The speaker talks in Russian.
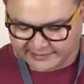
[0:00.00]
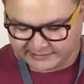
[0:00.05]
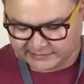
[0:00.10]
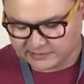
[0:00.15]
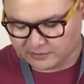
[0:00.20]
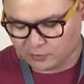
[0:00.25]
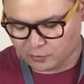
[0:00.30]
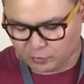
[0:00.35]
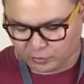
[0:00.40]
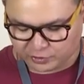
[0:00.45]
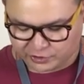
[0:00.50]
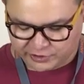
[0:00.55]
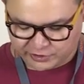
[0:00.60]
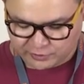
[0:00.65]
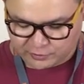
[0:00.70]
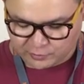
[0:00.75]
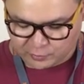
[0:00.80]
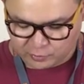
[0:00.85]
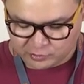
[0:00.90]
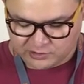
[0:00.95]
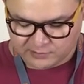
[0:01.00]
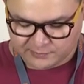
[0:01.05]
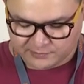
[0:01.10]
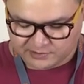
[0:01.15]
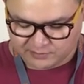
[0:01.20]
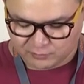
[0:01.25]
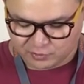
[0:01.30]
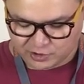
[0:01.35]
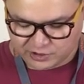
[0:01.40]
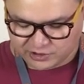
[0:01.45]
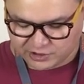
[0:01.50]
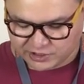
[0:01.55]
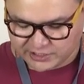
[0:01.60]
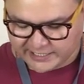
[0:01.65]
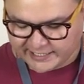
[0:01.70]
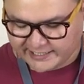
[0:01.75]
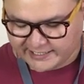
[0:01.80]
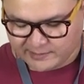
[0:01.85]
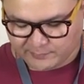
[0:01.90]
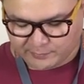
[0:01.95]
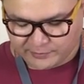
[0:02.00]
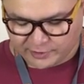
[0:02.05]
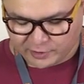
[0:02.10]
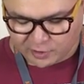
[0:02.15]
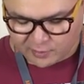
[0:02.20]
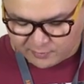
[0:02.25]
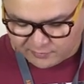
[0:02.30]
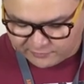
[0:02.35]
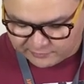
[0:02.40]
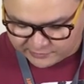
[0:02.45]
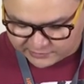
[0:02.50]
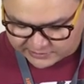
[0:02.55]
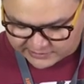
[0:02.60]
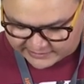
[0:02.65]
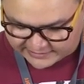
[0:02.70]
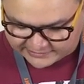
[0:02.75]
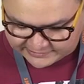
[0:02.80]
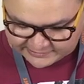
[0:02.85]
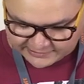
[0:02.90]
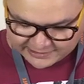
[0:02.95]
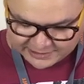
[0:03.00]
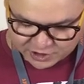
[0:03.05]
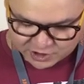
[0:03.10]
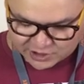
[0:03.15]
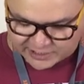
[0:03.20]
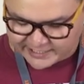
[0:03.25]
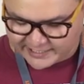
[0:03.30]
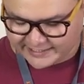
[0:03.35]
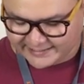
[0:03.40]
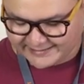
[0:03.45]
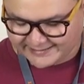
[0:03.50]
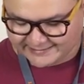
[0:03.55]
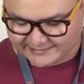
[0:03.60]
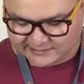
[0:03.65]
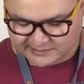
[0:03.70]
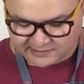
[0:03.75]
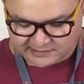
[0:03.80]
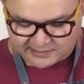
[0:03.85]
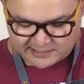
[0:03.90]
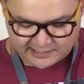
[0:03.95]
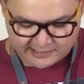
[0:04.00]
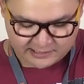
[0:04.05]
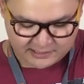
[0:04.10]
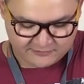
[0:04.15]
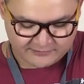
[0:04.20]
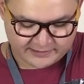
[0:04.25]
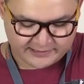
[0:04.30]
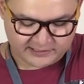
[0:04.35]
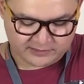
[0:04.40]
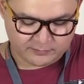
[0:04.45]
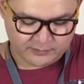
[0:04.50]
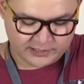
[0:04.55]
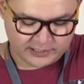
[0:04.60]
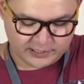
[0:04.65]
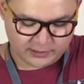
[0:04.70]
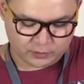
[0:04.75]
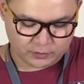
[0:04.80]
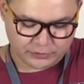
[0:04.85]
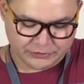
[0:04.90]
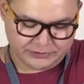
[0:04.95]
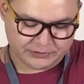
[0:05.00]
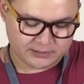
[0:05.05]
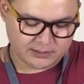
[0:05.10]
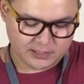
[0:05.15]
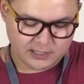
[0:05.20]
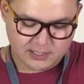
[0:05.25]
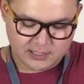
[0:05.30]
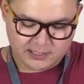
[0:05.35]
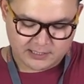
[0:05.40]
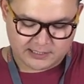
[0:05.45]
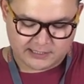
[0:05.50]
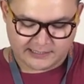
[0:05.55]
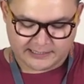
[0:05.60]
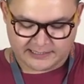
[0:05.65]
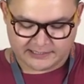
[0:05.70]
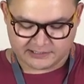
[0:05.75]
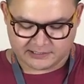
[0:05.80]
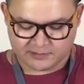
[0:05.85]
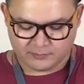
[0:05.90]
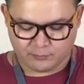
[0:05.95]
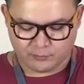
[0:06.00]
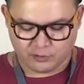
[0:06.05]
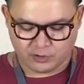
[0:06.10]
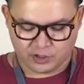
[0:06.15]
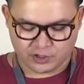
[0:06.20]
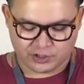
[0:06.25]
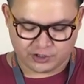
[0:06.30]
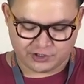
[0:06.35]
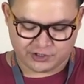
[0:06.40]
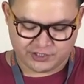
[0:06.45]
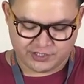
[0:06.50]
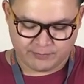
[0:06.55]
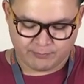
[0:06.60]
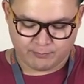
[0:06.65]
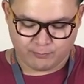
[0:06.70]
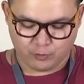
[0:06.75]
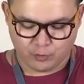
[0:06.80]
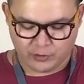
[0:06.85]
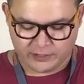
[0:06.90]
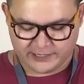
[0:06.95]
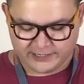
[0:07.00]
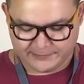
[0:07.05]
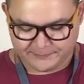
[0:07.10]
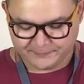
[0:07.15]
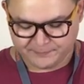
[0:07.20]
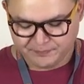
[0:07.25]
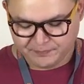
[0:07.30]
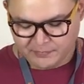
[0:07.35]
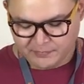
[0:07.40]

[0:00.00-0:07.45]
это очень круто, потому что шарики проебываются, а здесь шарик нестандартного размера, то есть гораздо больше, чем пулька.